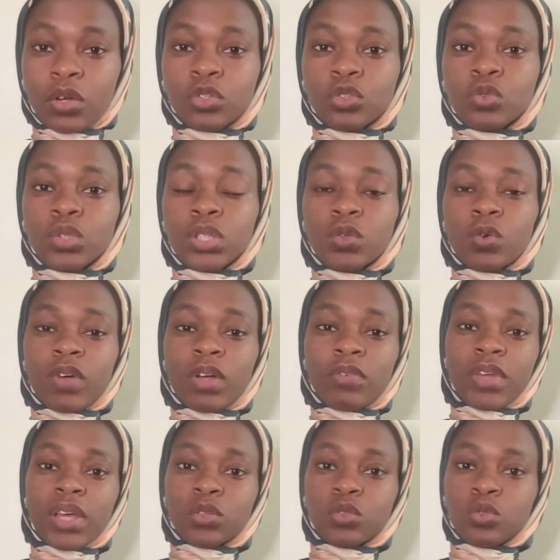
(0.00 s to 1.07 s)
Ensuite, on va
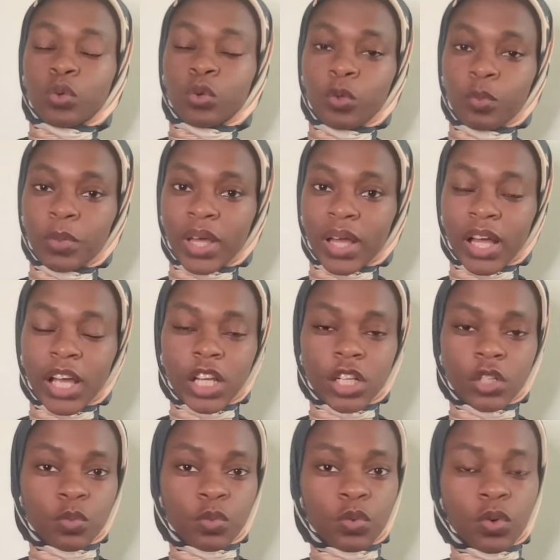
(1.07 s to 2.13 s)
faire du
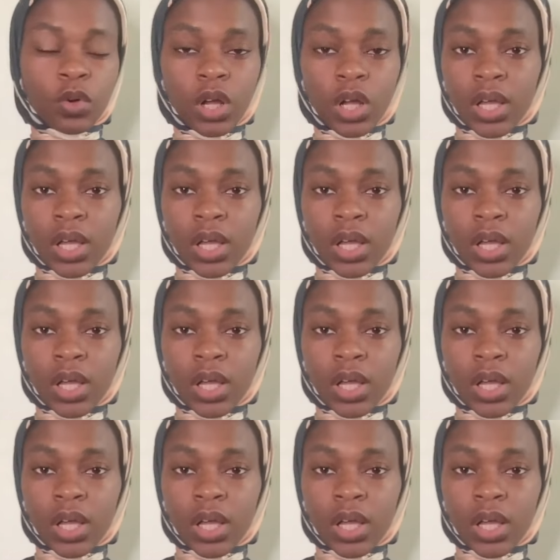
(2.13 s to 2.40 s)
repérage pour